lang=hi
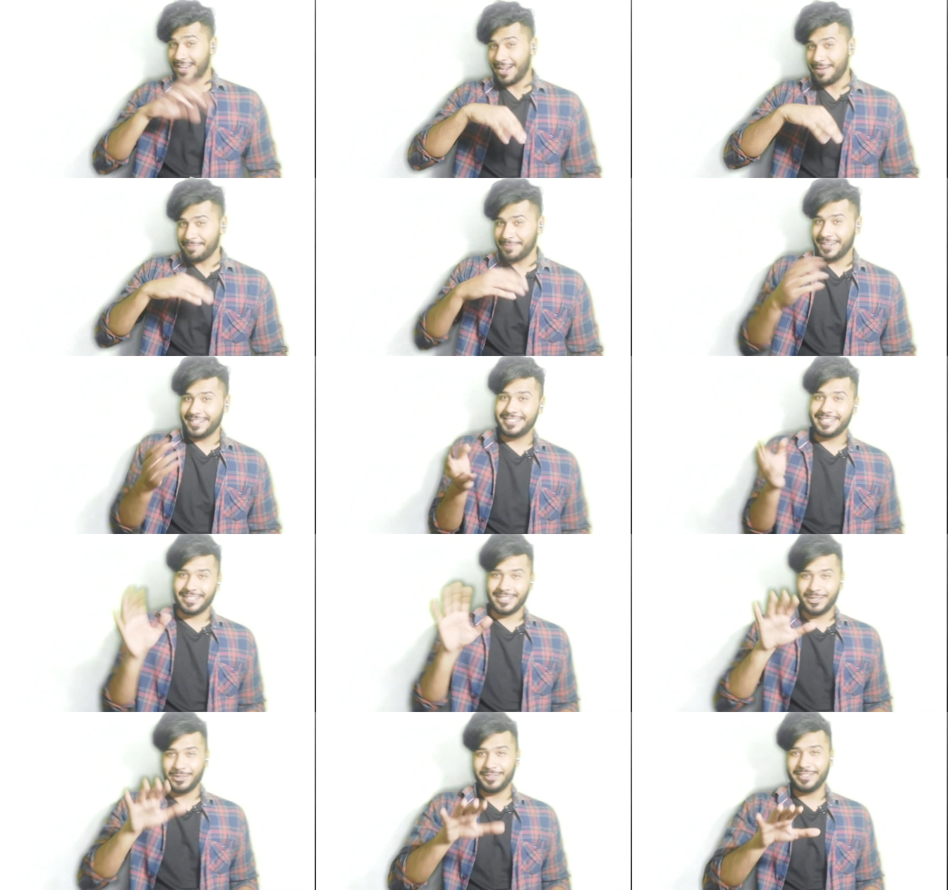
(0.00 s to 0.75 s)
आप मेरे
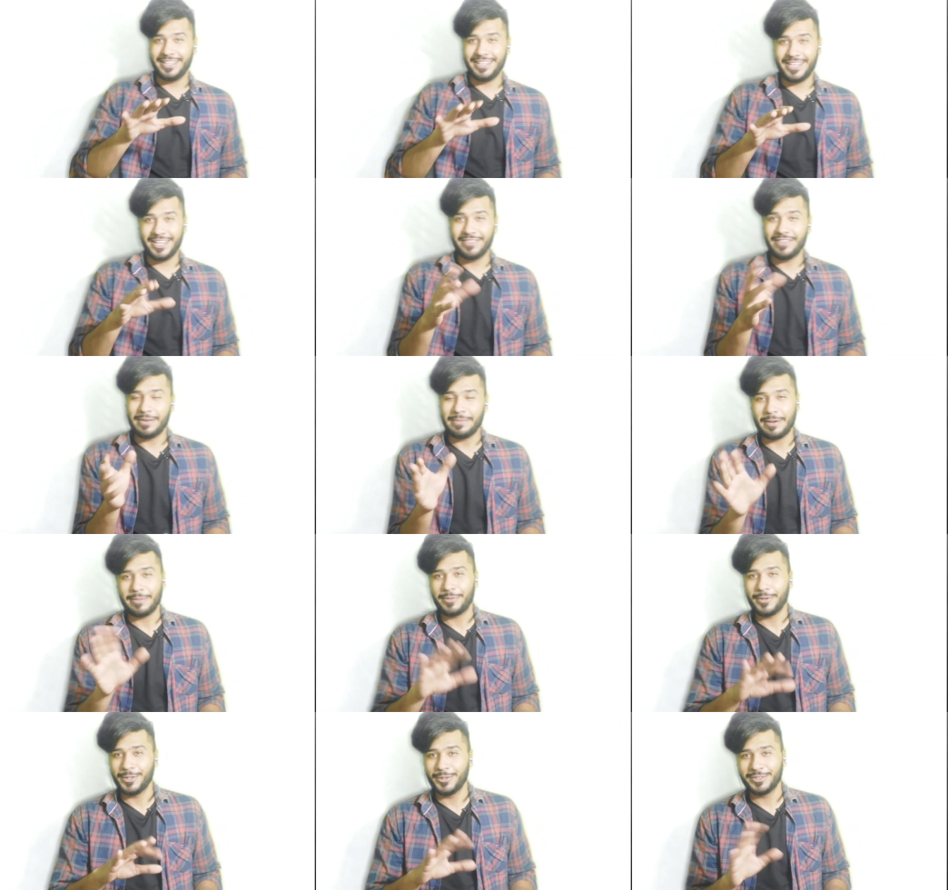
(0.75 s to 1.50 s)
चैनल को देखिए वहाँ
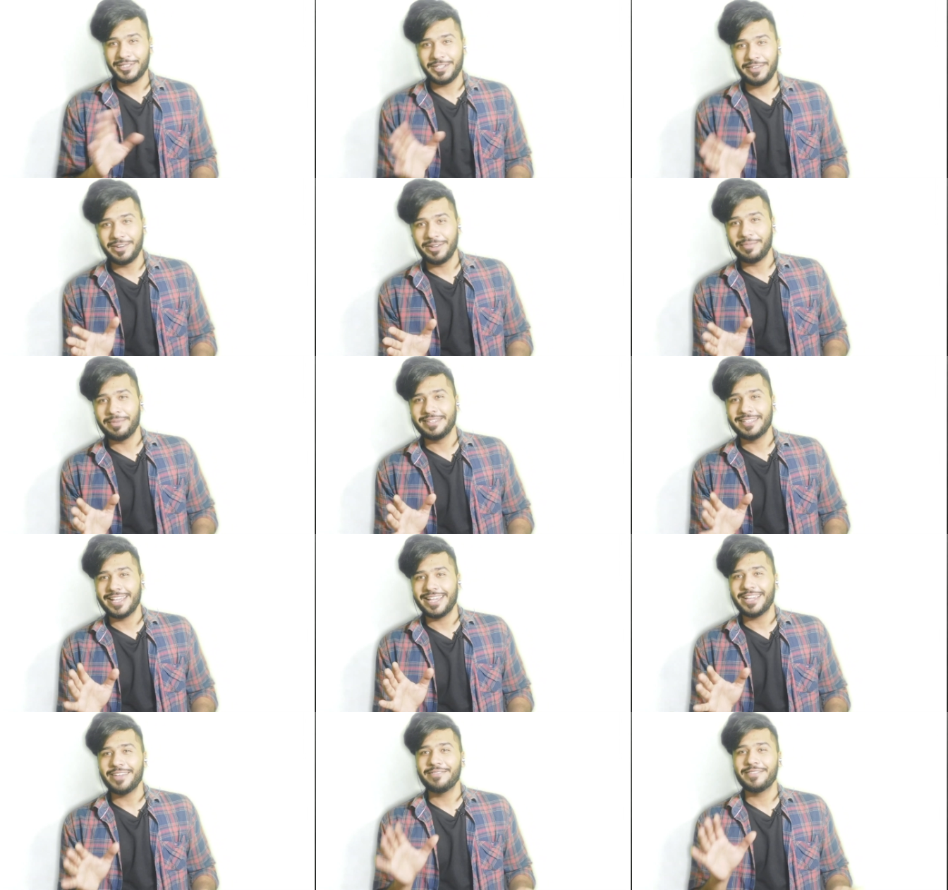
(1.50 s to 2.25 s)
पे आपको दूसरी वीडियो मिल
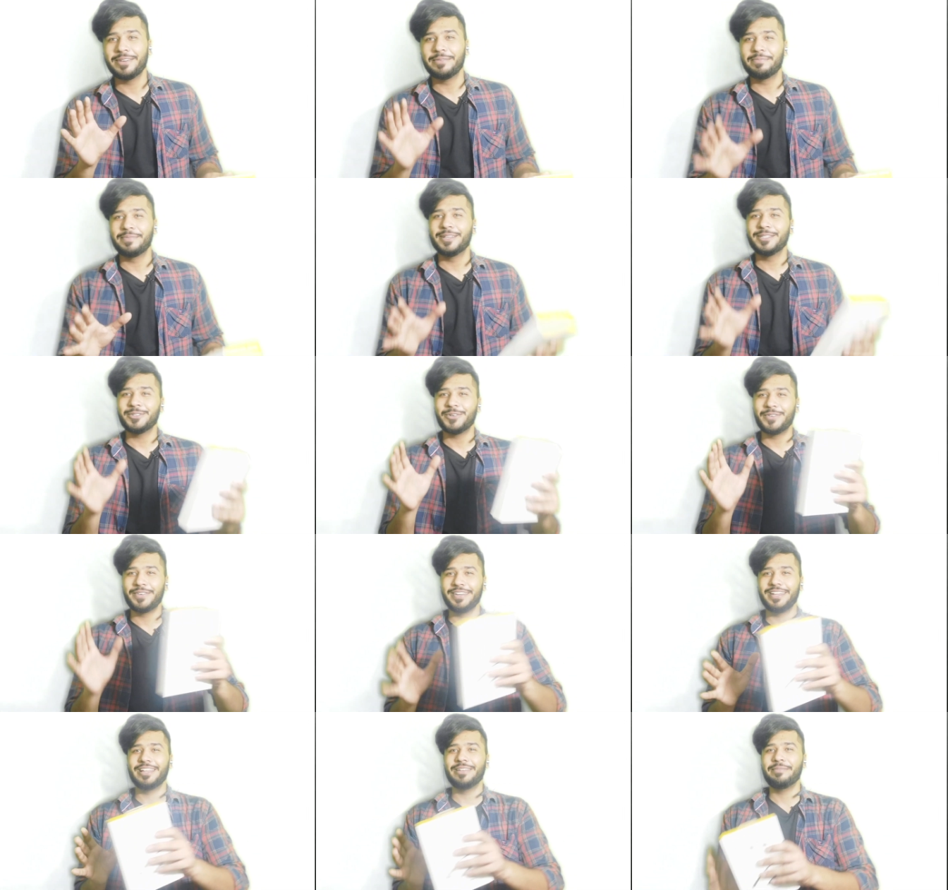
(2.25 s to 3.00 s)
जाएगी वन प्लस
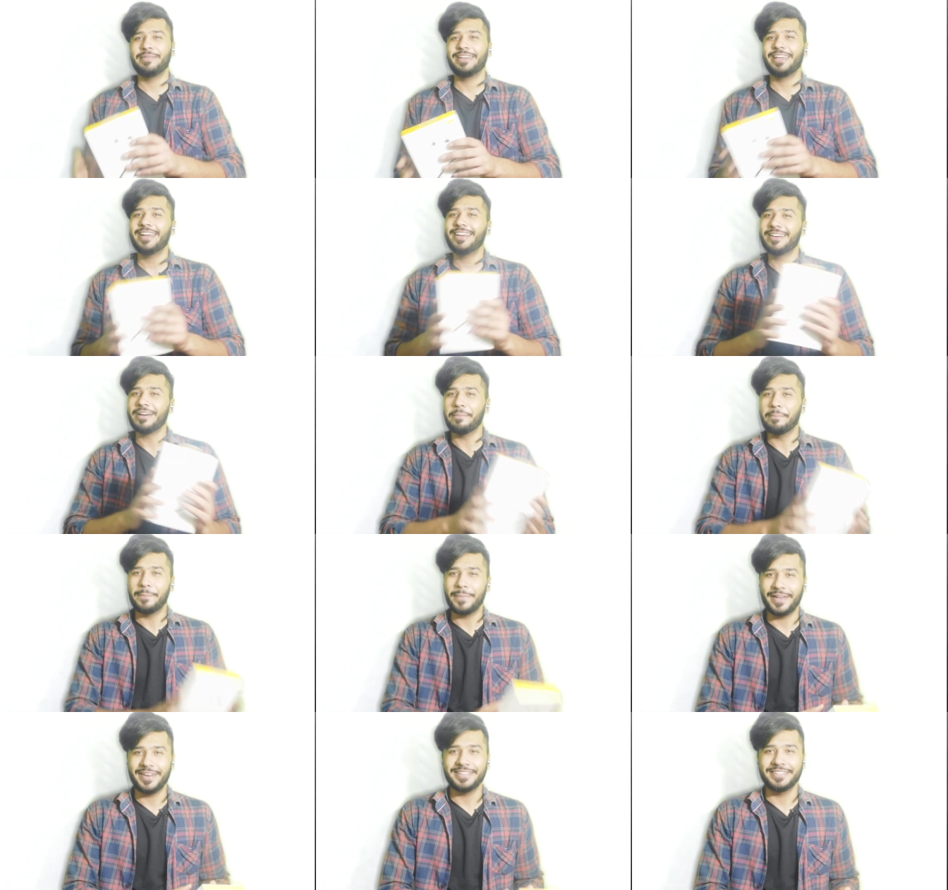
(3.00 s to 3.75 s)
और रियलमी के
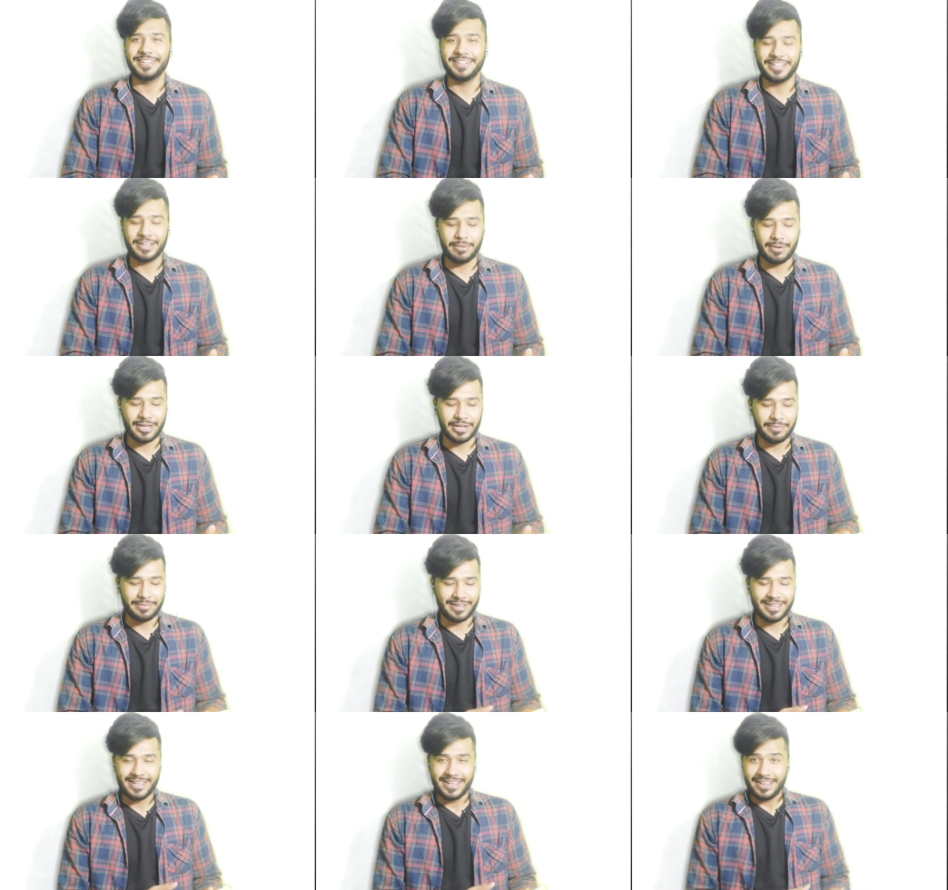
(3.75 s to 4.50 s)
कंपैरिजन के
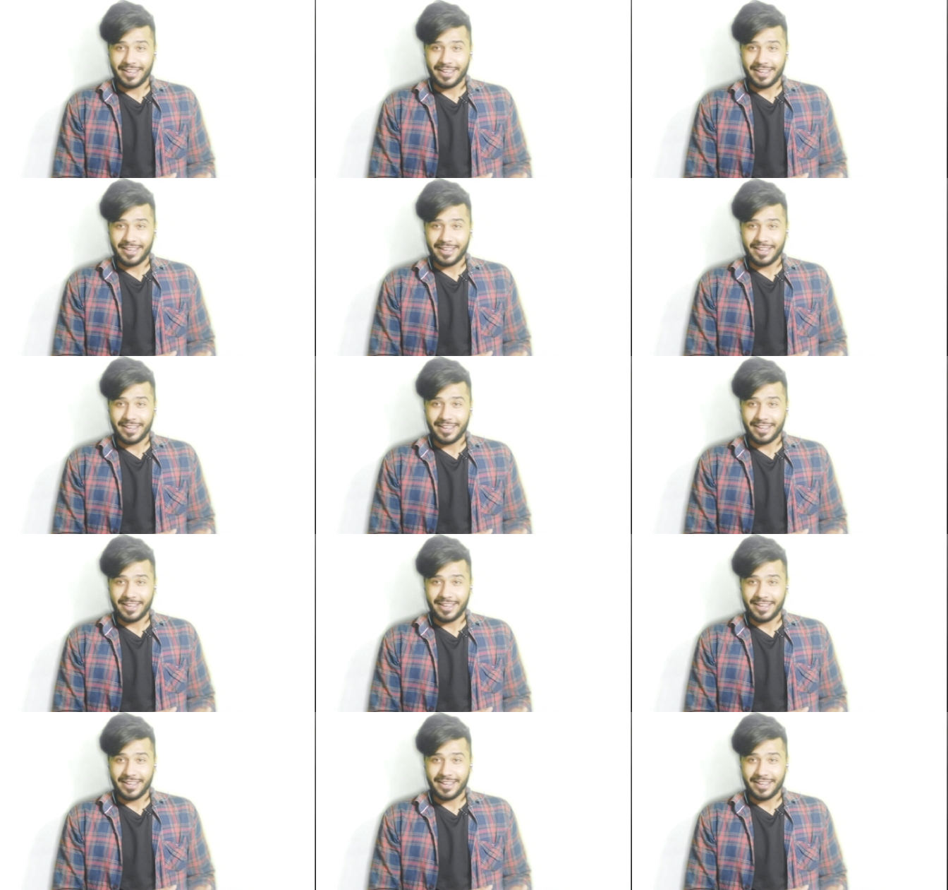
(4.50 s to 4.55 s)
बारे में